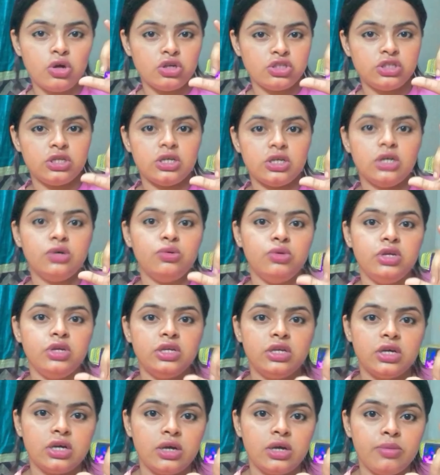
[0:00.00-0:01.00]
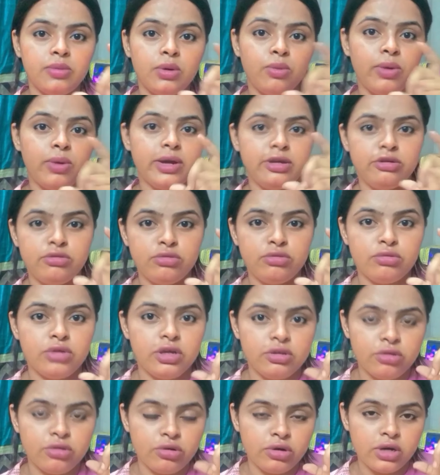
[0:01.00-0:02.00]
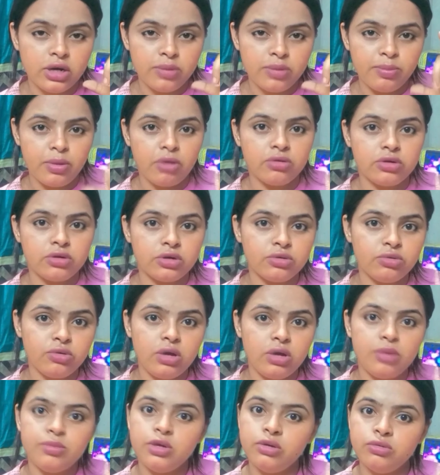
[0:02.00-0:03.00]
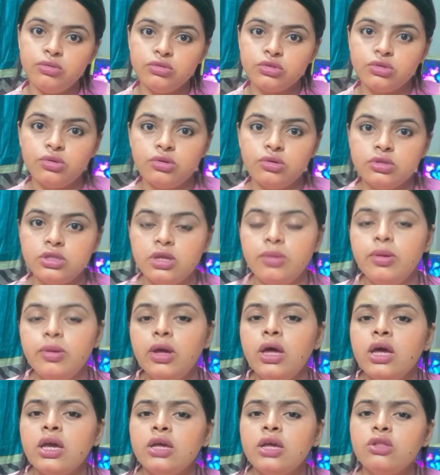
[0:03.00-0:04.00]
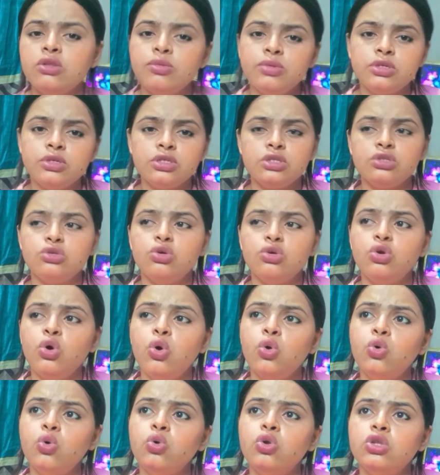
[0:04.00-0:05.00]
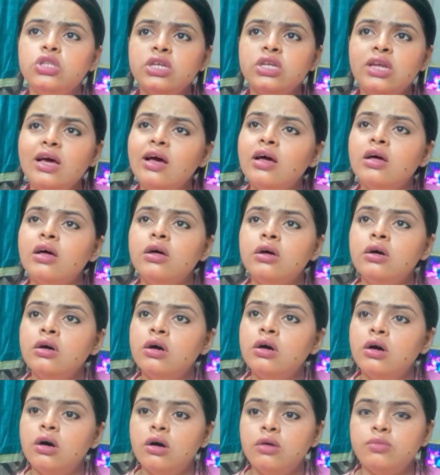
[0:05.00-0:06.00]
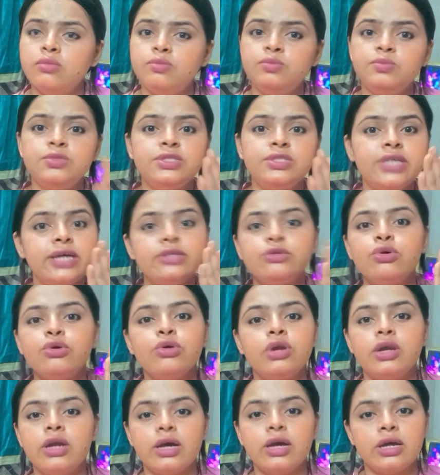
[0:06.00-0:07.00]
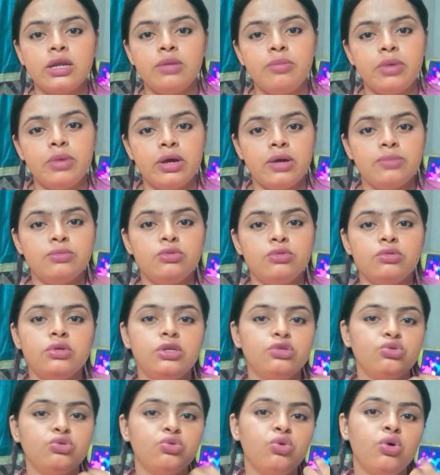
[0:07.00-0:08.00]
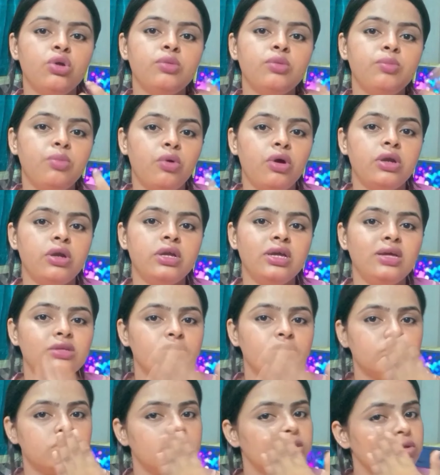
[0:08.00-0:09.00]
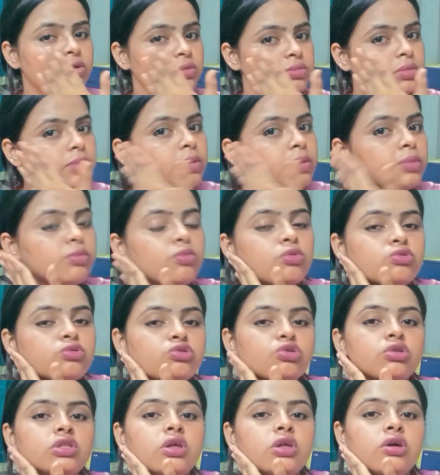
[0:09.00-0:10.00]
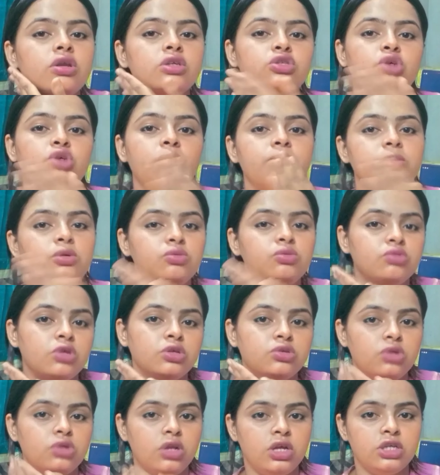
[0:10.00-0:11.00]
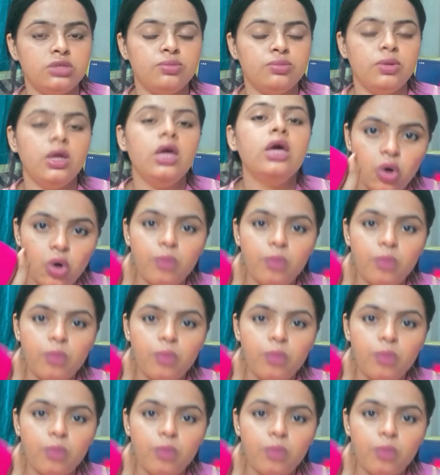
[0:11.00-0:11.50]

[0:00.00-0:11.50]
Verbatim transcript: দশ টাকা কুড়ি টাকা বা হোয়াইট টোন এই ধরনের পাউডারগুলো আমি ইউজ করতাম কিন্তু বিশেষ করো ওগুলোতে না সেট করে রাখে না মেকআপ তো কিছুক্ষণ পরেই যদি এরকমভাবে মোছো তাহলে সবটা উঠে চলে আসবে